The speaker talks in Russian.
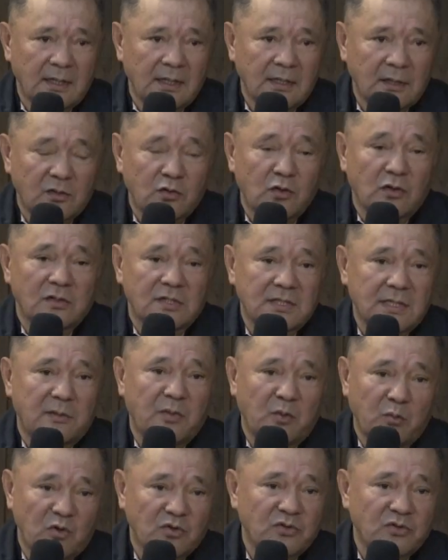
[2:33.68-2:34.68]
кто с
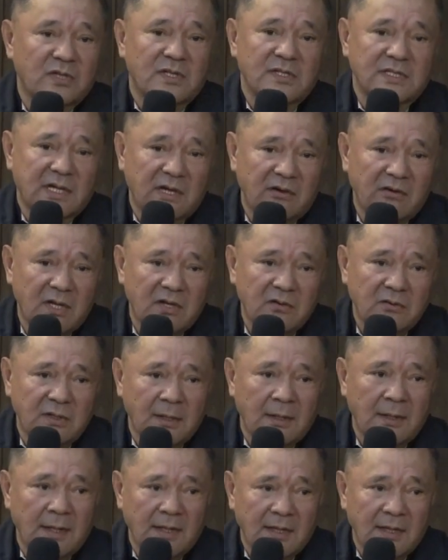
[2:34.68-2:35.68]
нами может
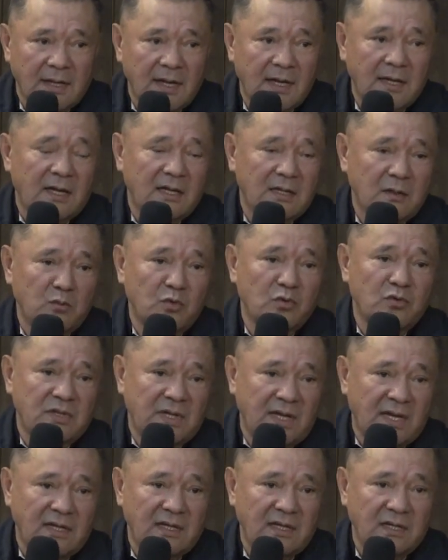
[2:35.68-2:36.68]
разговаривать, как они
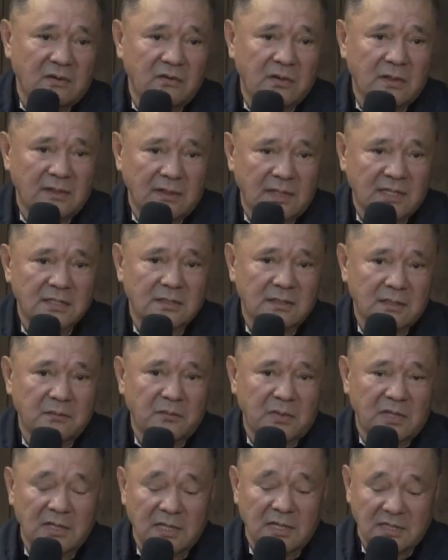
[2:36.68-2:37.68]
будут реагировать на наши
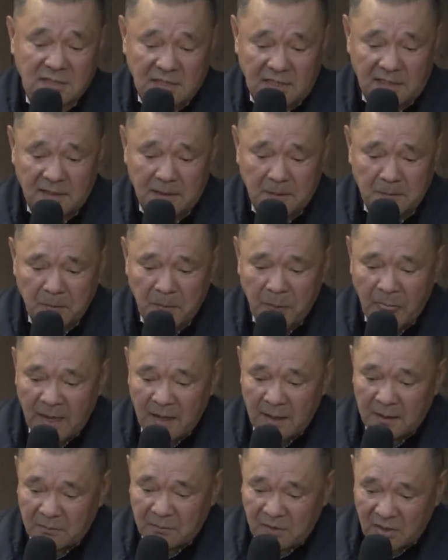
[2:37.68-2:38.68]
предложения.
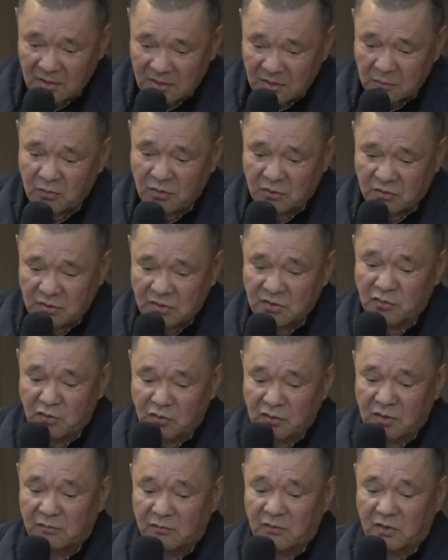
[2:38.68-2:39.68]
Поэтому с
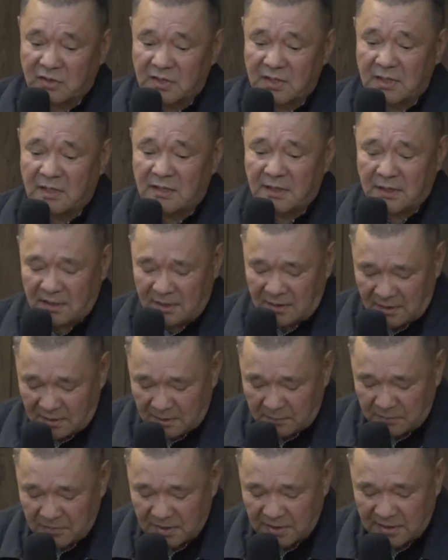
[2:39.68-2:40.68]
учетом вот
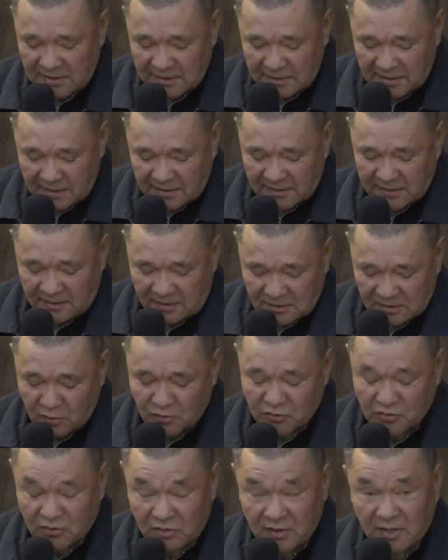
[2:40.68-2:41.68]
именно
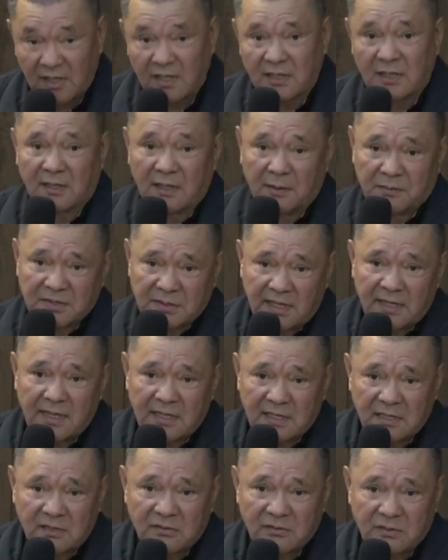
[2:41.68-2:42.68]
изложенных этих
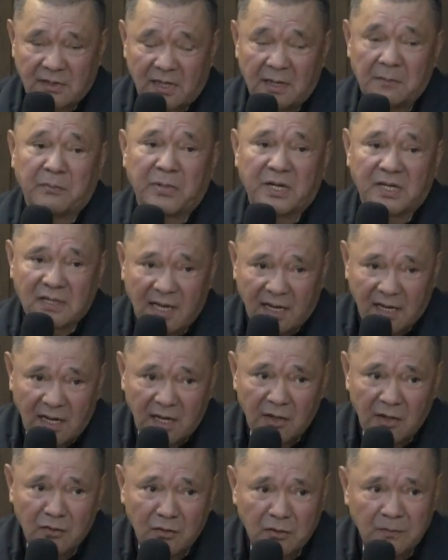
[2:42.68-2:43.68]
обстоятельств я
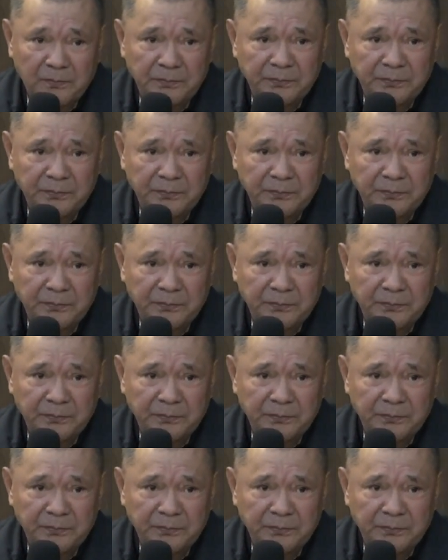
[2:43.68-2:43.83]
предлагаю